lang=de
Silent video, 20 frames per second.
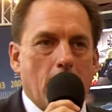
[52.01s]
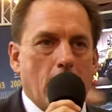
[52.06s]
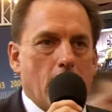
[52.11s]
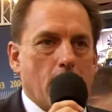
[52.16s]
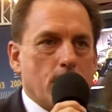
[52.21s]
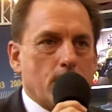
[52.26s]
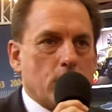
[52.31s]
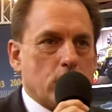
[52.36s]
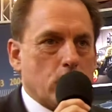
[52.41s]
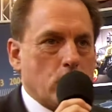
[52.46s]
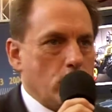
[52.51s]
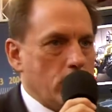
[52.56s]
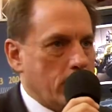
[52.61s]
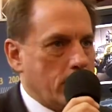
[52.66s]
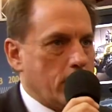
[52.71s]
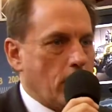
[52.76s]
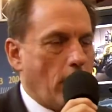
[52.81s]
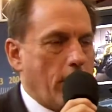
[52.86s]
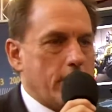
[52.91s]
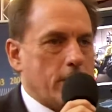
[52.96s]
im
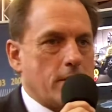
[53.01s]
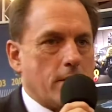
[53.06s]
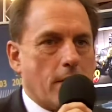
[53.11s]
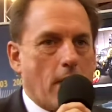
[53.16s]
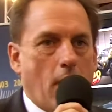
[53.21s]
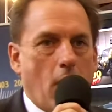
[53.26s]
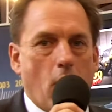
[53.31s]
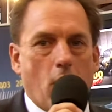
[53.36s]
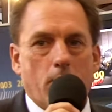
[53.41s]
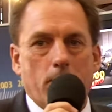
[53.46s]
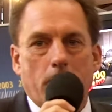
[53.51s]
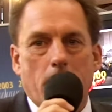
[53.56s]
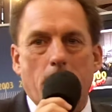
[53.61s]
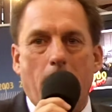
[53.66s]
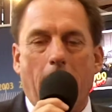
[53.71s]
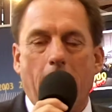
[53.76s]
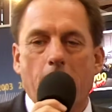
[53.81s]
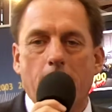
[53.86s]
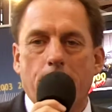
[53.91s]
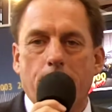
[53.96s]
süddeutschen Raum,
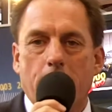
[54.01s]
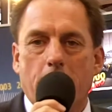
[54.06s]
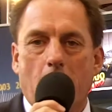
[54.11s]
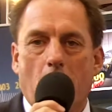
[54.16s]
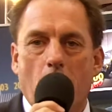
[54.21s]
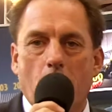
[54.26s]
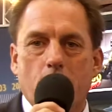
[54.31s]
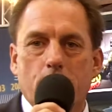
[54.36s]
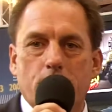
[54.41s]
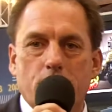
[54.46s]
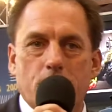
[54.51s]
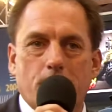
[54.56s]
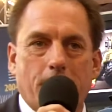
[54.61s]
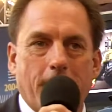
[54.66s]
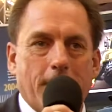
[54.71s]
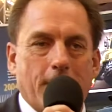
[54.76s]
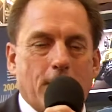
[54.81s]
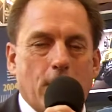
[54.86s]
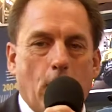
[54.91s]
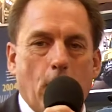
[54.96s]
im Alpenraum,
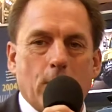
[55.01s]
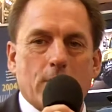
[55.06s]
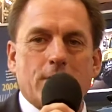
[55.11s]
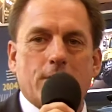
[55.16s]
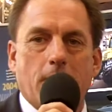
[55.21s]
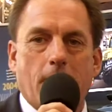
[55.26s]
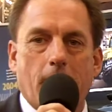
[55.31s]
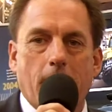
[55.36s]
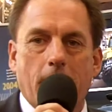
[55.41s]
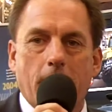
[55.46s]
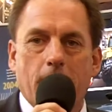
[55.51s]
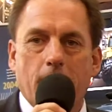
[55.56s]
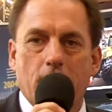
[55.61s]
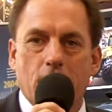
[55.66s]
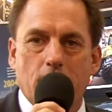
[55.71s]
sprich Österreich,